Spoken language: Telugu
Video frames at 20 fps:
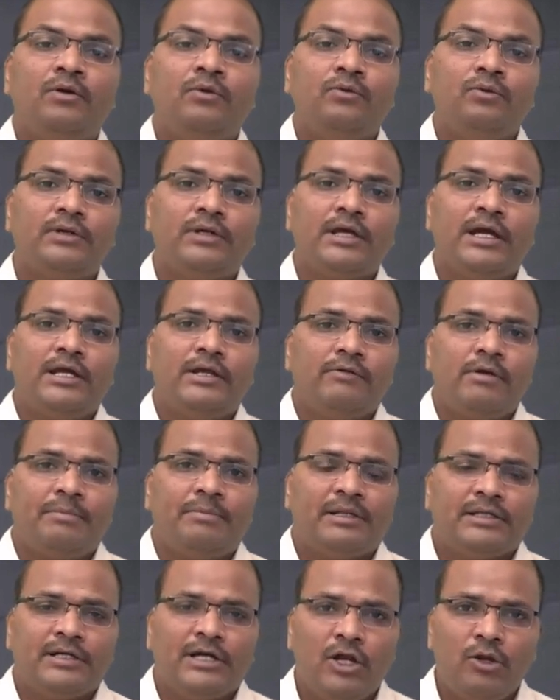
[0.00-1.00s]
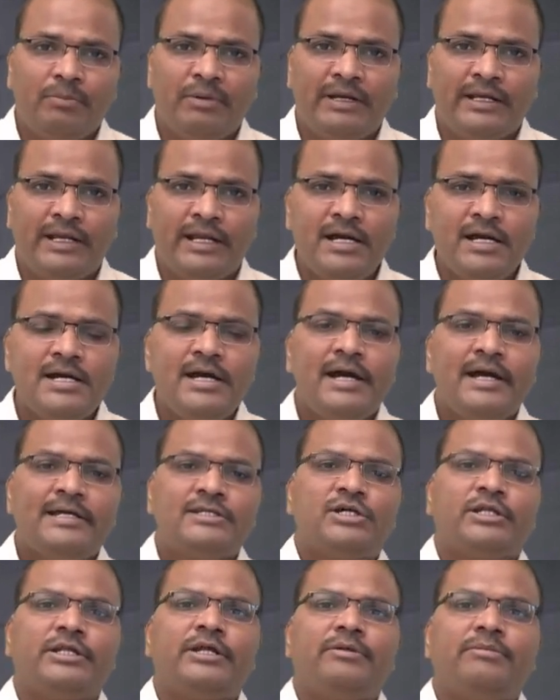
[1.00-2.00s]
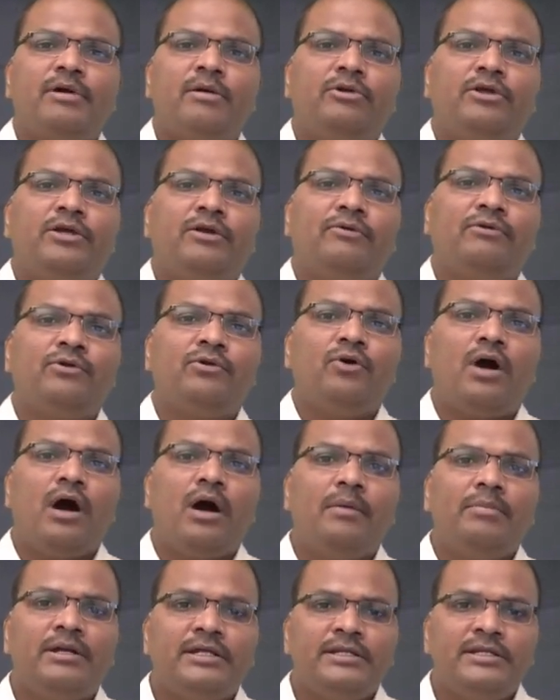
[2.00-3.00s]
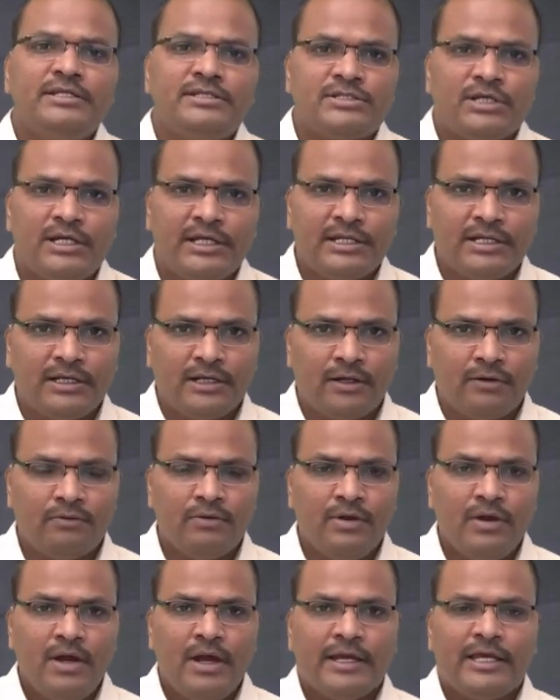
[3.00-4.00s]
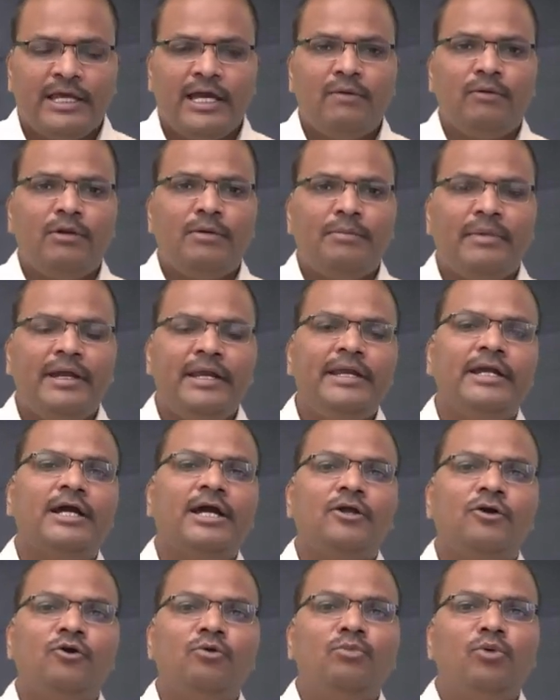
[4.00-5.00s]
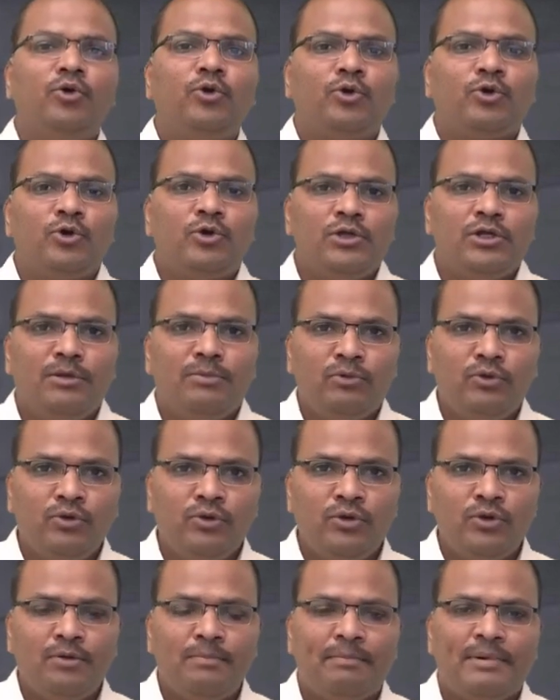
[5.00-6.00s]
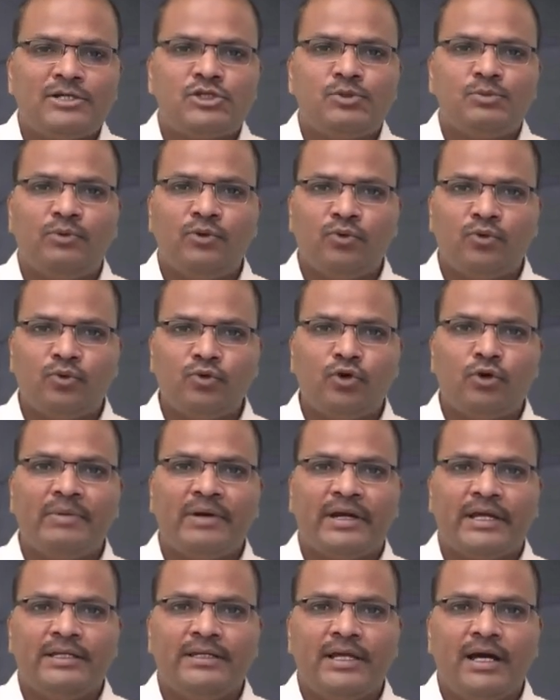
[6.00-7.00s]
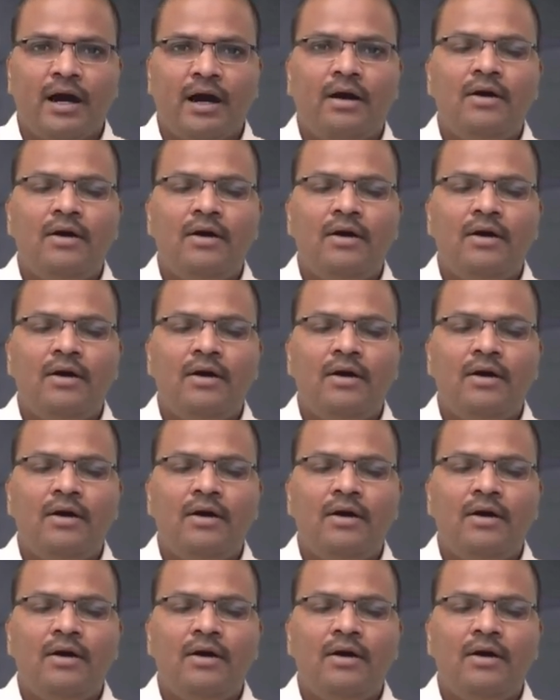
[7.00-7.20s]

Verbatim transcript: నూట ఇరవై పథకాలు పెట్టినా చంద్రబాబును ఎవరూ అభినందించలేదన్నారు కేవలం ఎన్నికలకు మూడు రోజుల ముందు పసుపు కుంకుమ కింద